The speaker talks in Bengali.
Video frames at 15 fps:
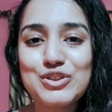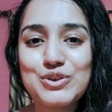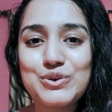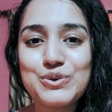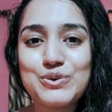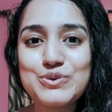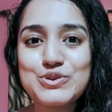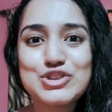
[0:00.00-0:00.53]
তো
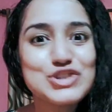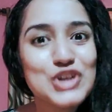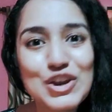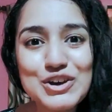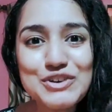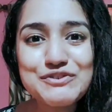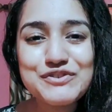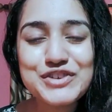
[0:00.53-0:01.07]

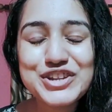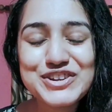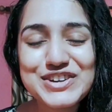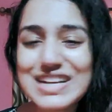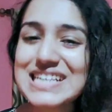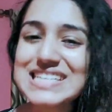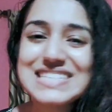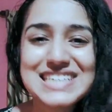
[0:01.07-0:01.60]
চলো
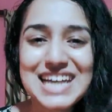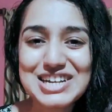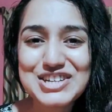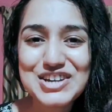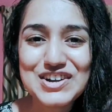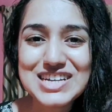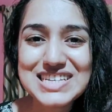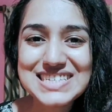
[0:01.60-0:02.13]
ভিডিওটাকে স্টার্ট
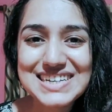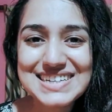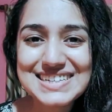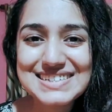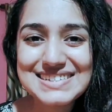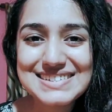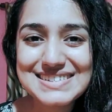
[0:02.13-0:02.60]
করা যাক